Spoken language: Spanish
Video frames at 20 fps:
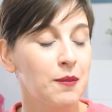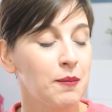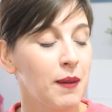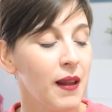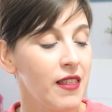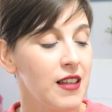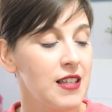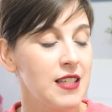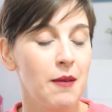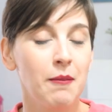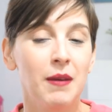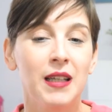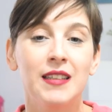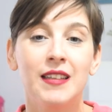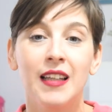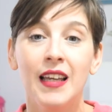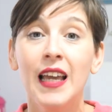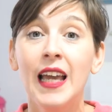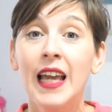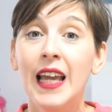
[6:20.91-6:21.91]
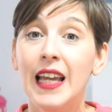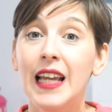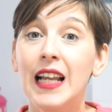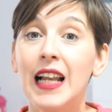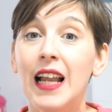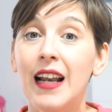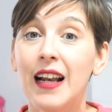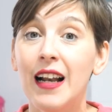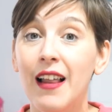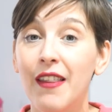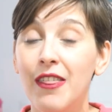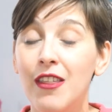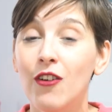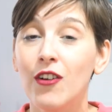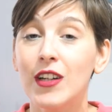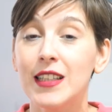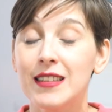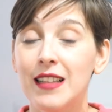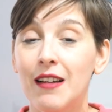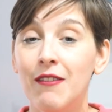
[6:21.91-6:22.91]
precisamente, y la relación
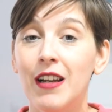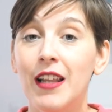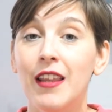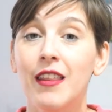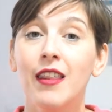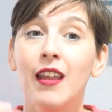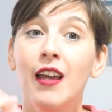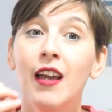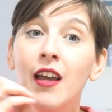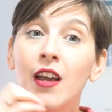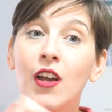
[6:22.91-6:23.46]
que establece